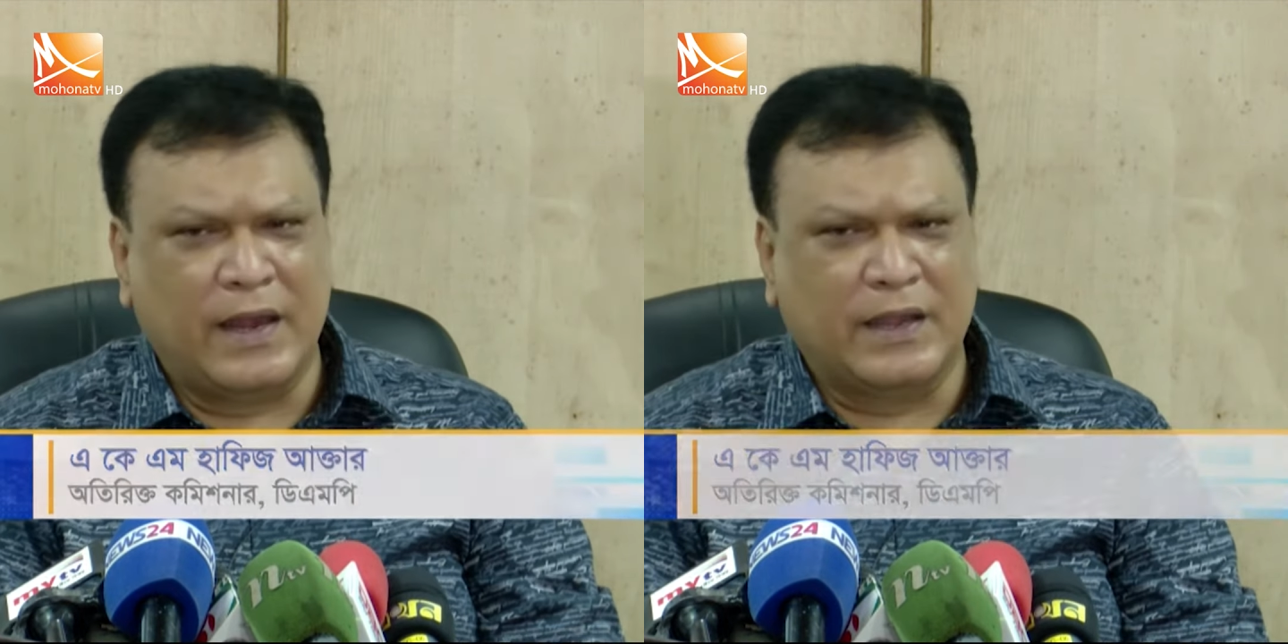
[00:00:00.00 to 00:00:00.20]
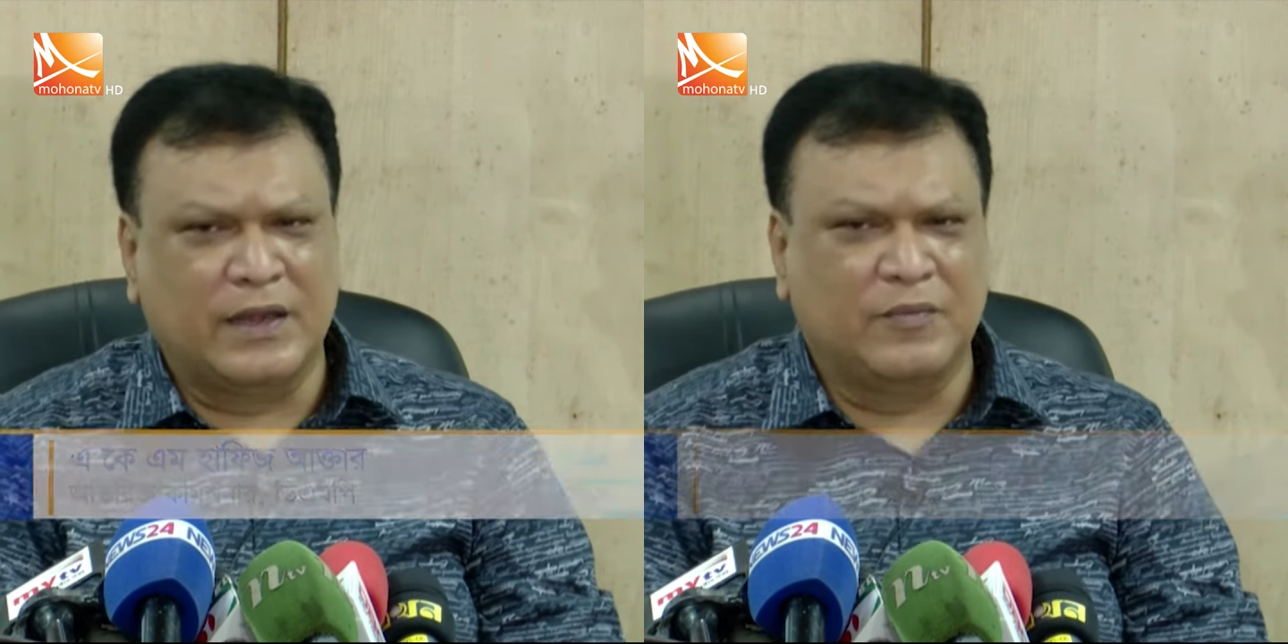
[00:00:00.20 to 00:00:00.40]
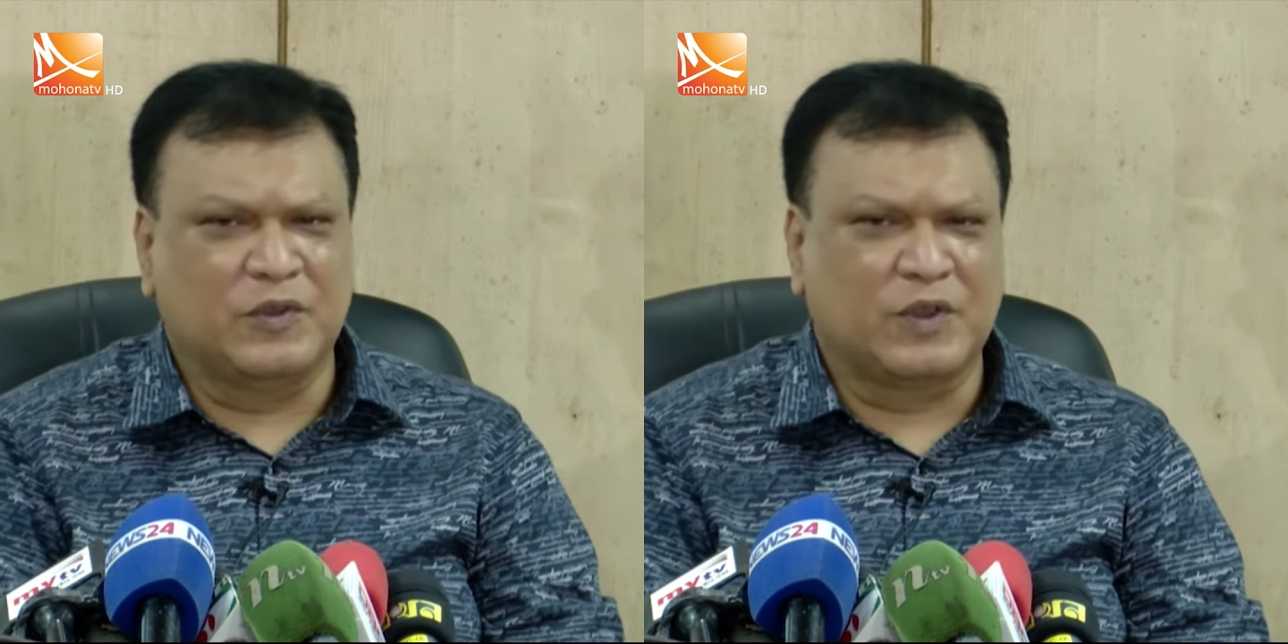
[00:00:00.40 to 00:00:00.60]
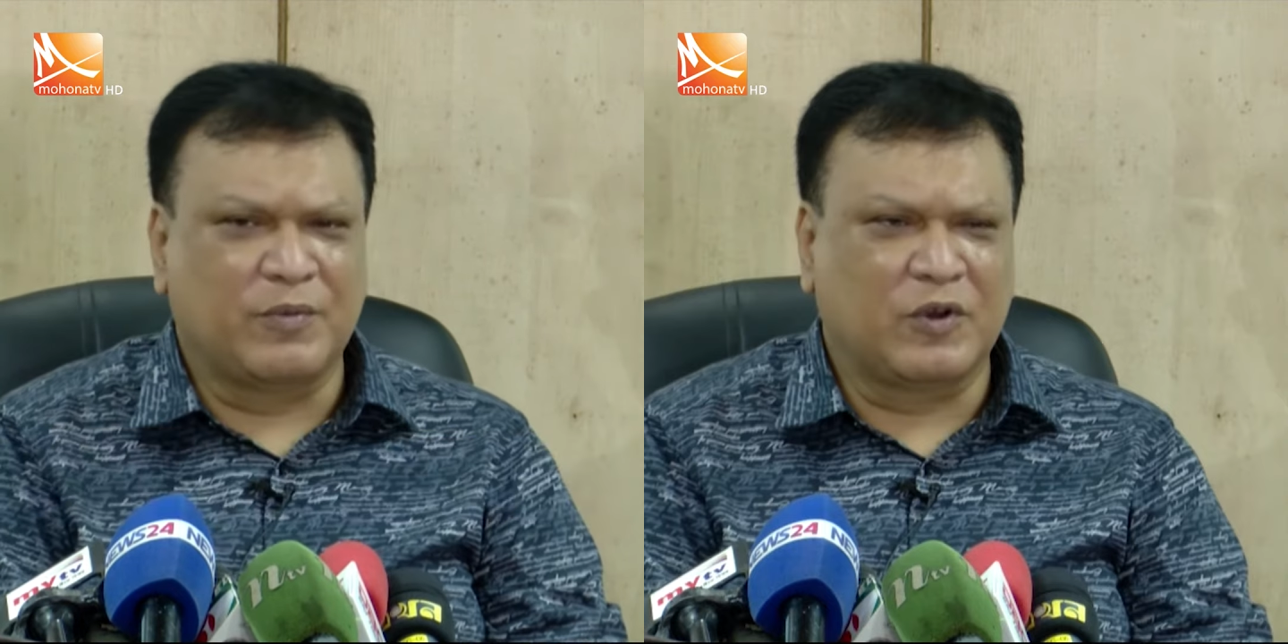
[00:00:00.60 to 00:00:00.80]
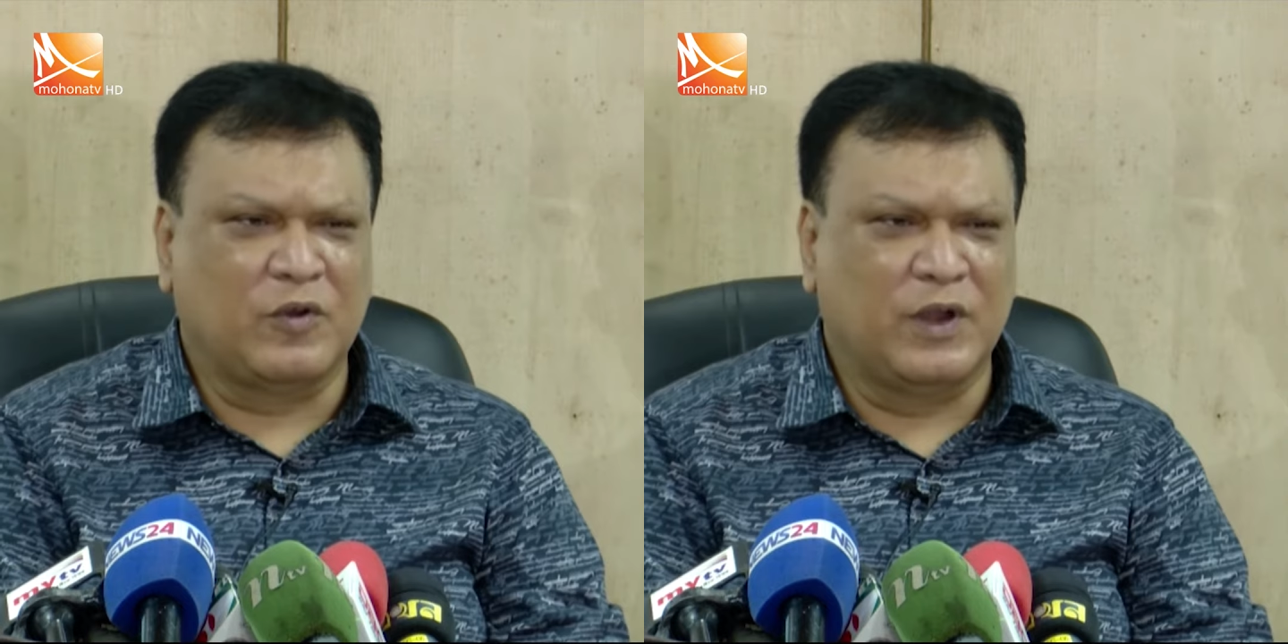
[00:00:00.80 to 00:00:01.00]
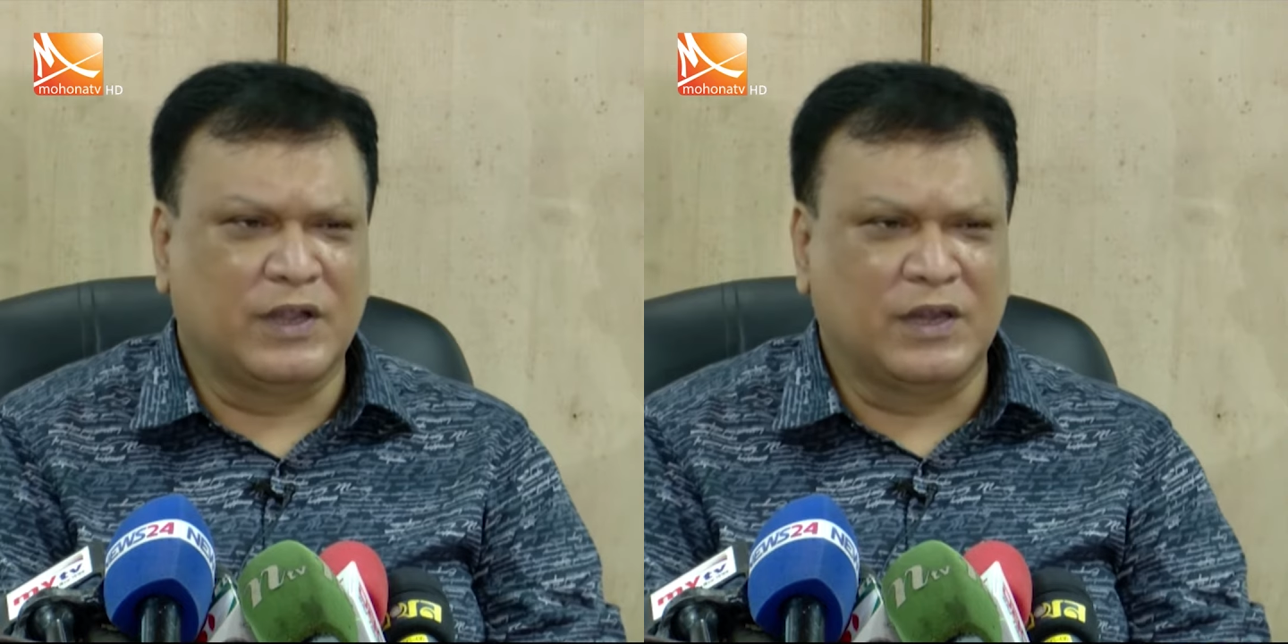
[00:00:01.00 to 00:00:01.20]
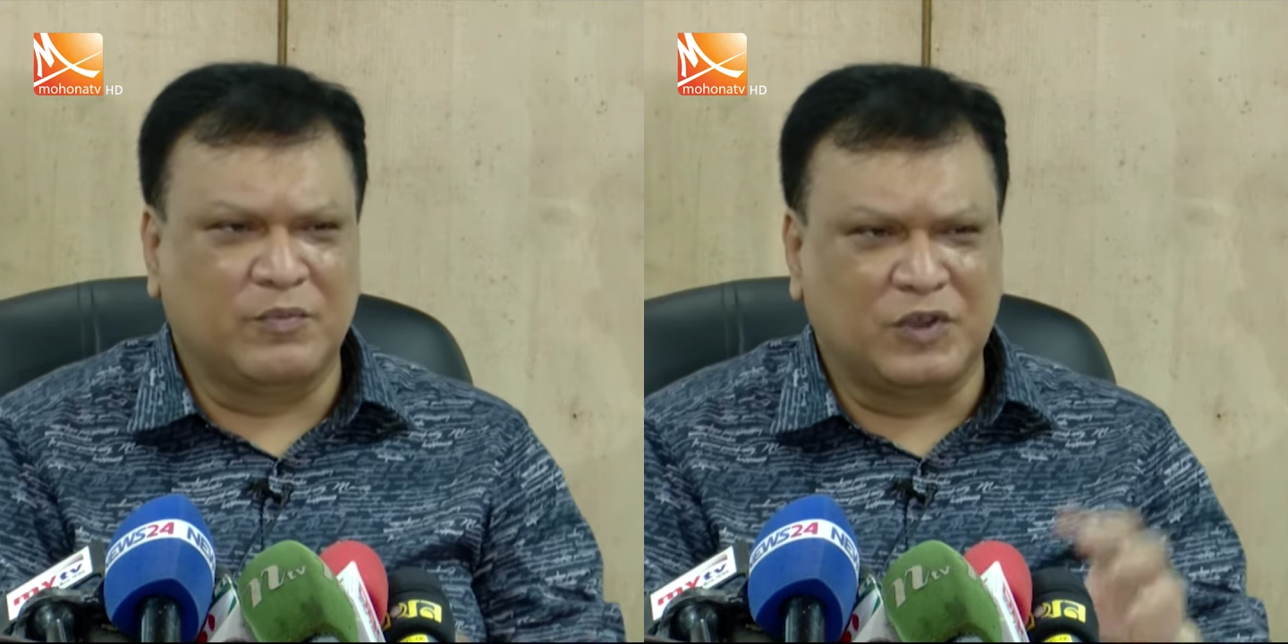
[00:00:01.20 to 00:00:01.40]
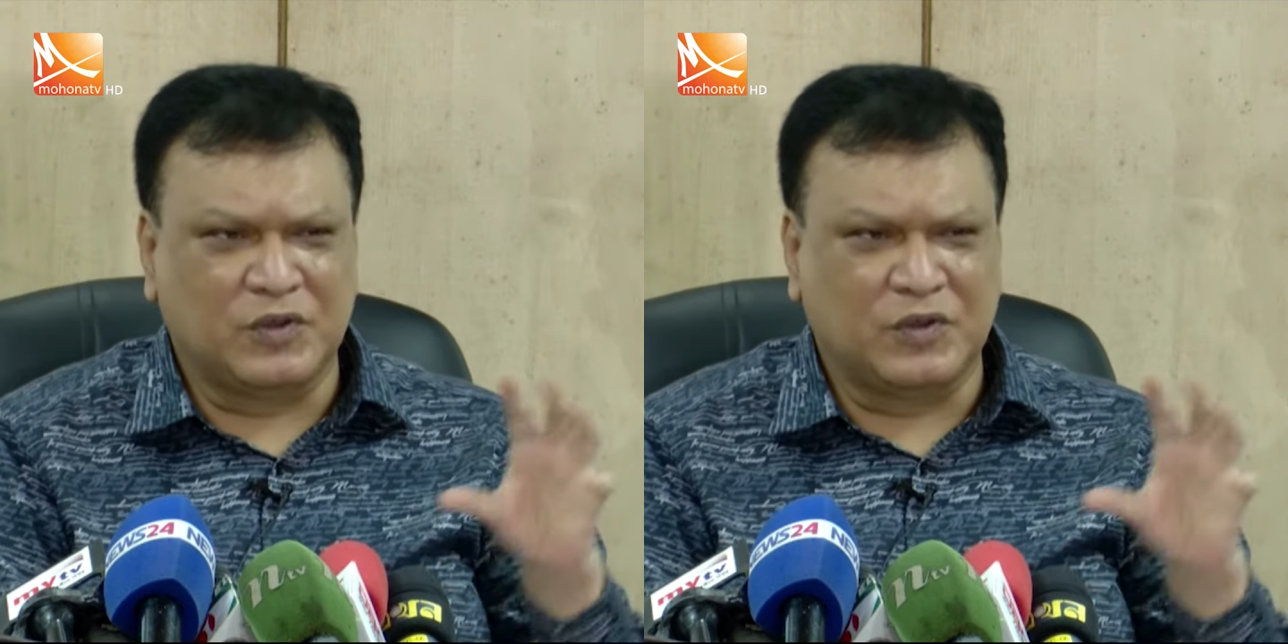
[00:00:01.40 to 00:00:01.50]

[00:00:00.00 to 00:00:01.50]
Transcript: একটি বিষয় আমরা কয়েকটি